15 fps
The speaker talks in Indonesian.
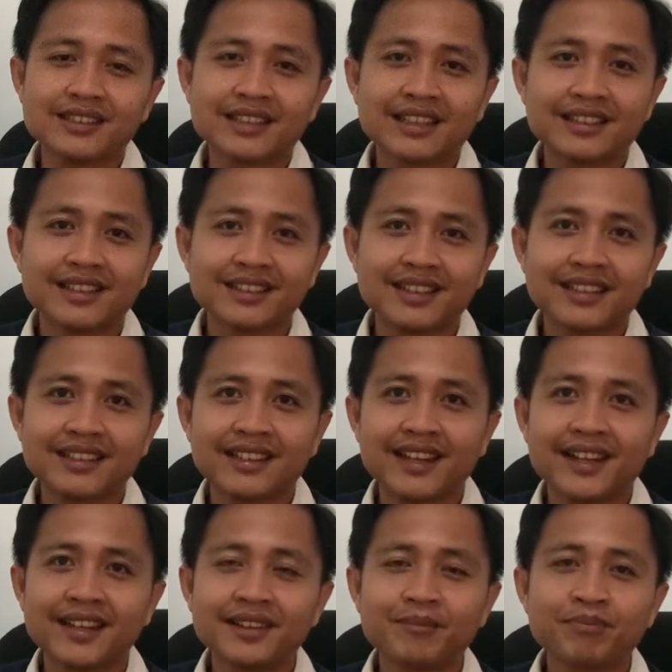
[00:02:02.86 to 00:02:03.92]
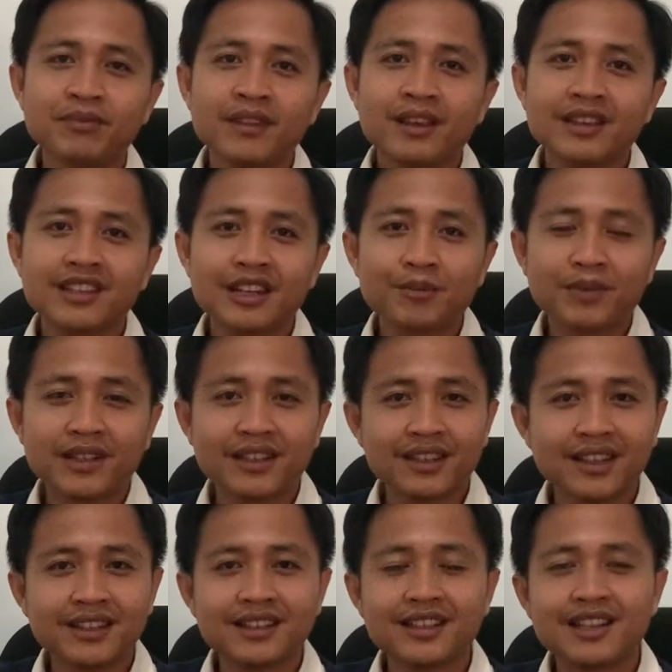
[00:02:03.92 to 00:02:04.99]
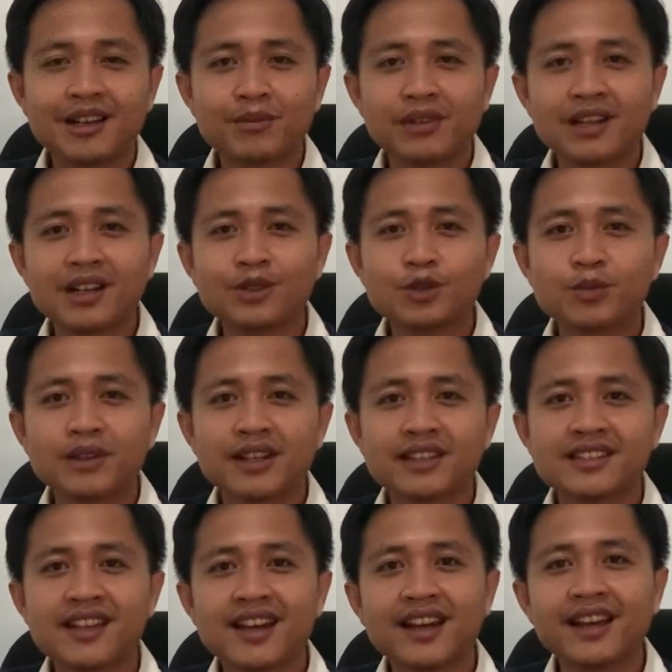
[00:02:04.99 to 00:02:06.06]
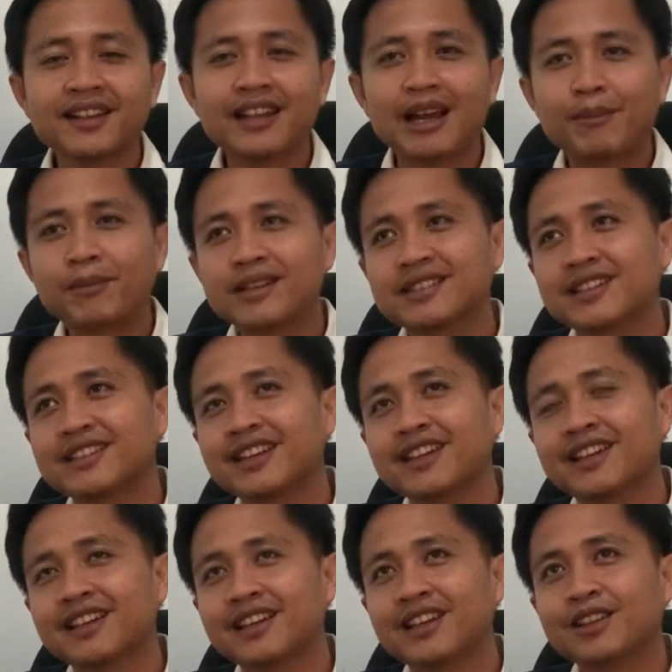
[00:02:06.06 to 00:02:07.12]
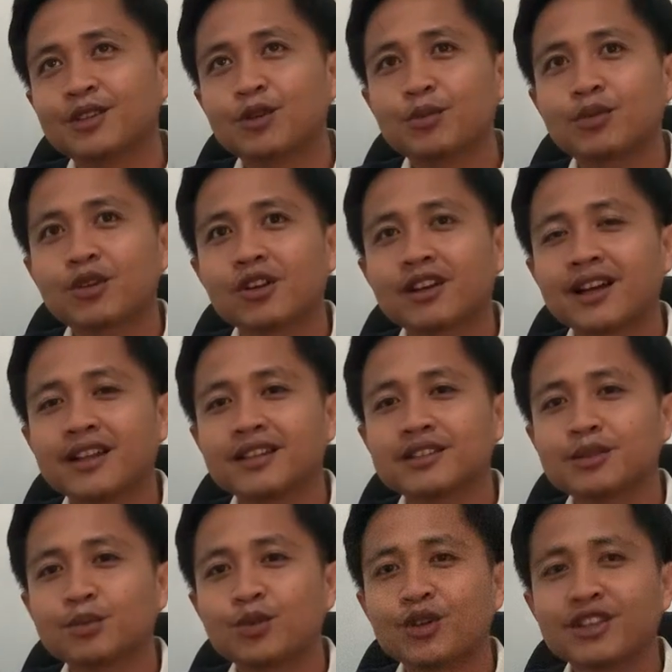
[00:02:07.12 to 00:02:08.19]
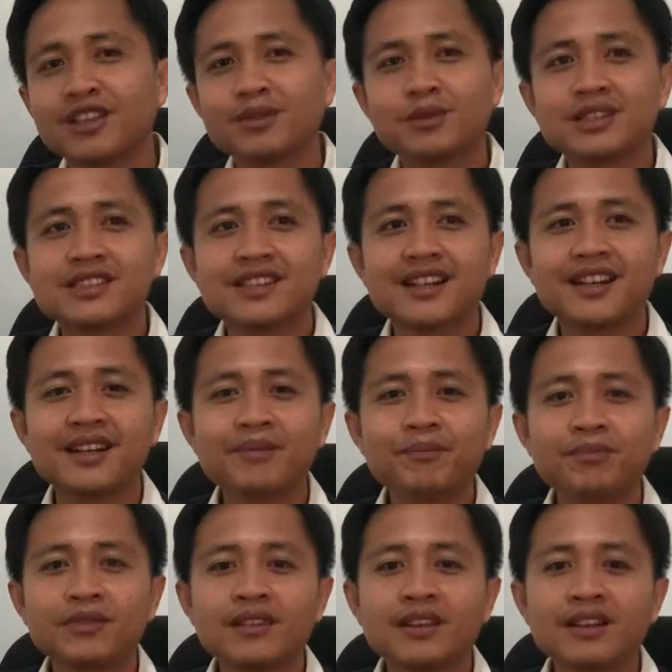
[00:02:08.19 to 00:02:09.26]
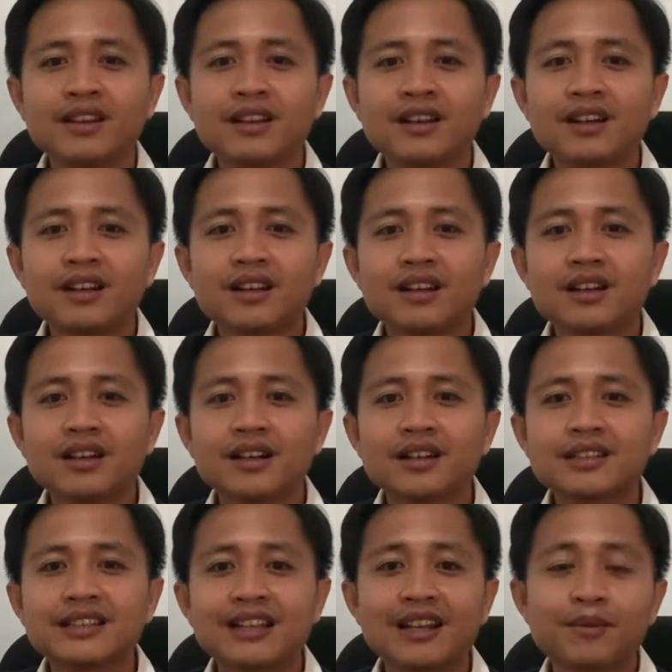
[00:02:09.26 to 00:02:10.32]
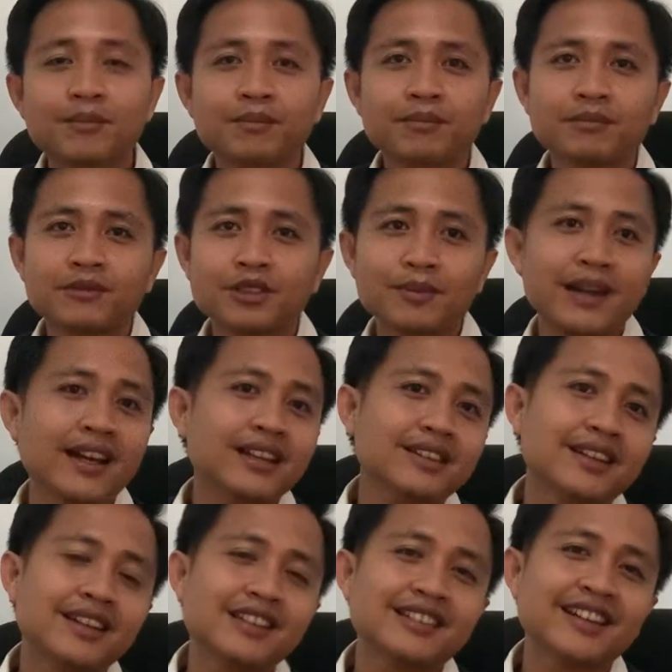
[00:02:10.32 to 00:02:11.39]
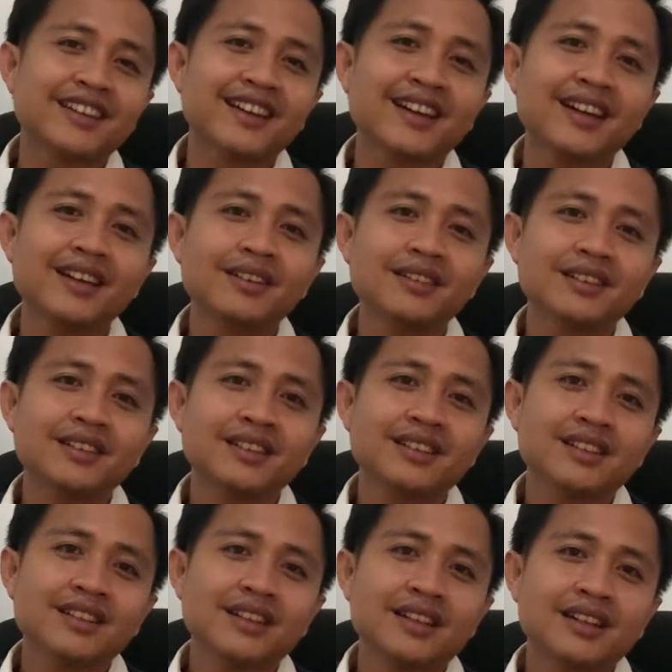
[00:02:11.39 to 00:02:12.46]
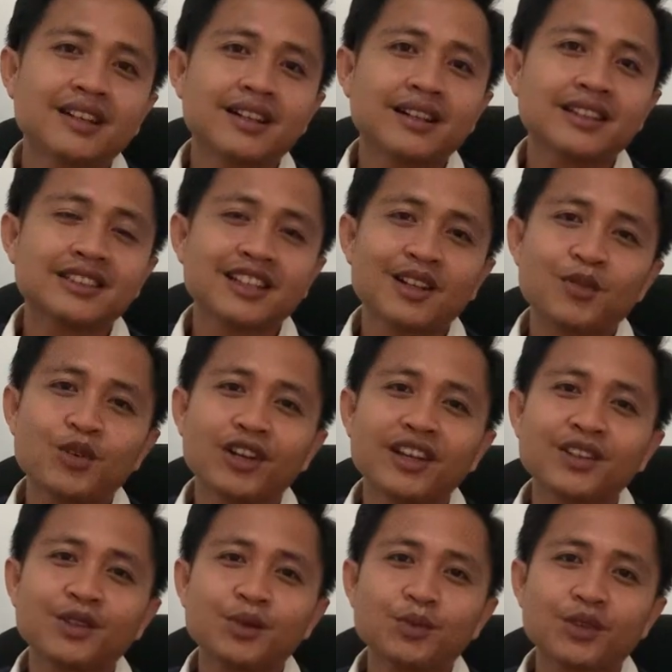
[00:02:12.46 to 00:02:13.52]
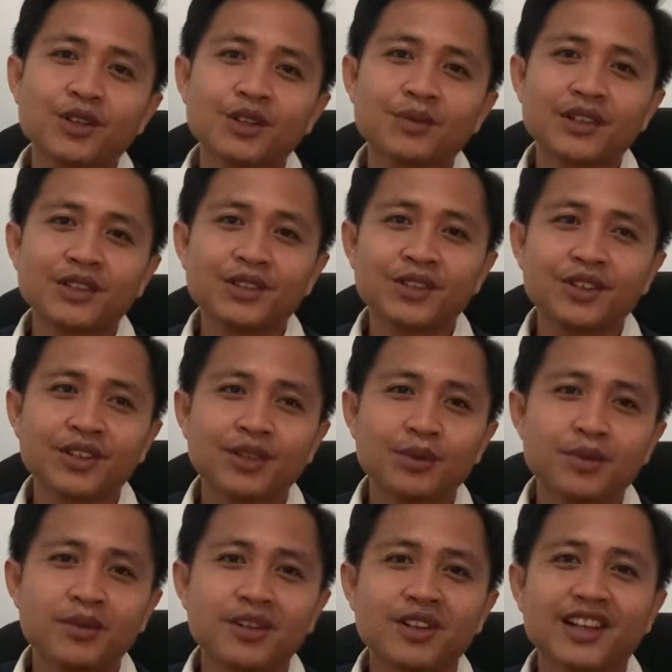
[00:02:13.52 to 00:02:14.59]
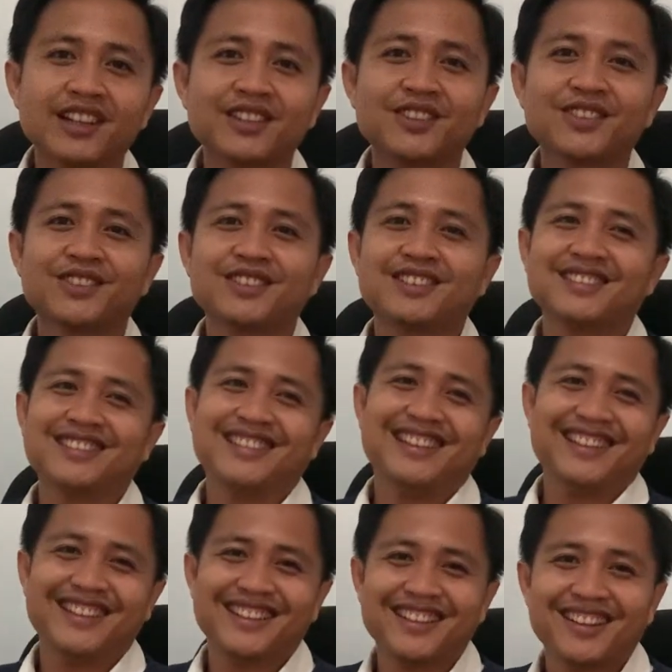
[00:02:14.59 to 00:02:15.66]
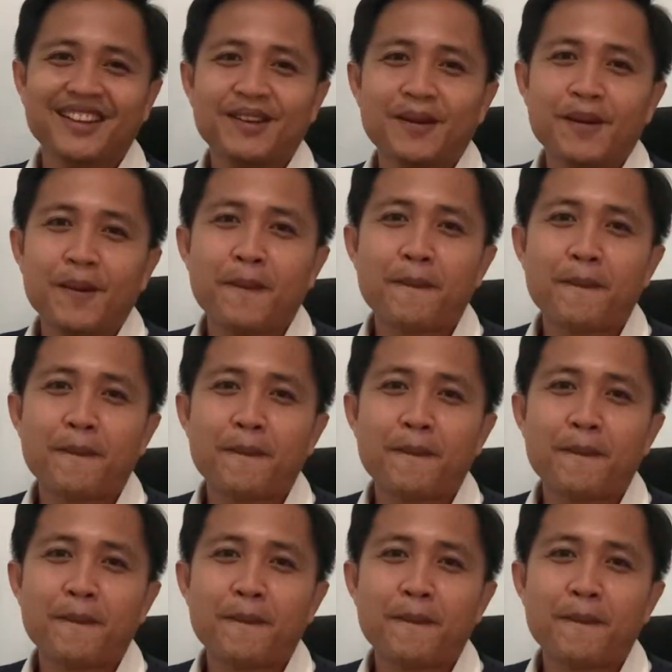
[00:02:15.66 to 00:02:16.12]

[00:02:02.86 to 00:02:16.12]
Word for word: santai-santai yang penting tidak mengganggu pekerjaan apa saja yang ingin diobrolkan semuanya bisa uh, salam semangat dari saya uh, assalamualaikum warahmatullahi wabarakatuh